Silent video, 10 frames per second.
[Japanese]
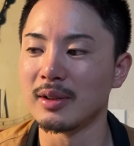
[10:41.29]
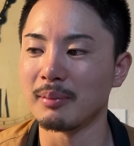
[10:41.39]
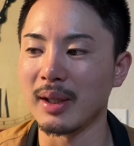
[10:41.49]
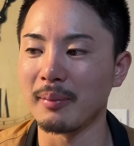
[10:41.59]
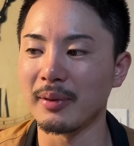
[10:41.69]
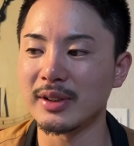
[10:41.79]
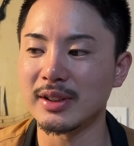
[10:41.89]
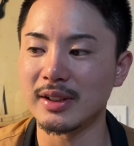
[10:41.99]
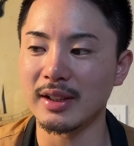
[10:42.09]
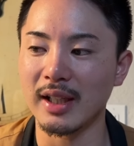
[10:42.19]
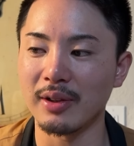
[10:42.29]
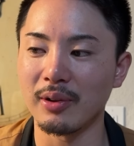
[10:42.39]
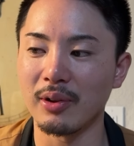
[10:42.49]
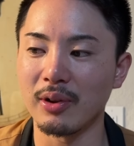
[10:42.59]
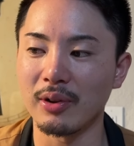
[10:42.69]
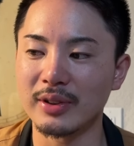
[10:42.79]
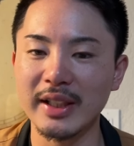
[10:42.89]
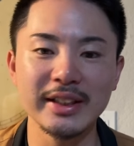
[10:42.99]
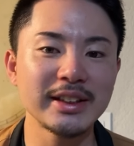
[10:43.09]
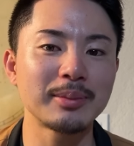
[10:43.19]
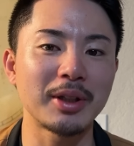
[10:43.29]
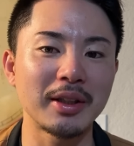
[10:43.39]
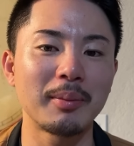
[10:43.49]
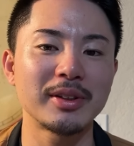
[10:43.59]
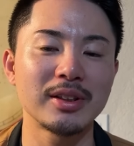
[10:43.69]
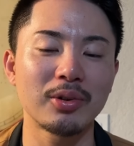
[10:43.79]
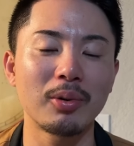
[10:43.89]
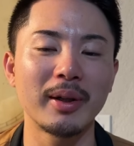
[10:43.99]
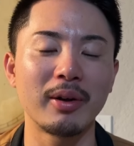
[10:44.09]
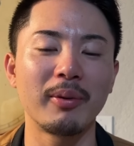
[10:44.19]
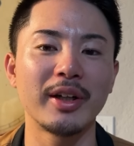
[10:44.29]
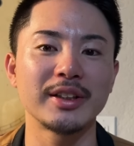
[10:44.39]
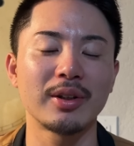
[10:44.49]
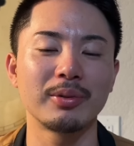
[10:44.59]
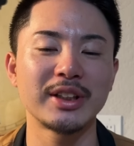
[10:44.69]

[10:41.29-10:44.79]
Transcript: まあ別に、あのー、敵チームなんで別にそこまで思わないですけど、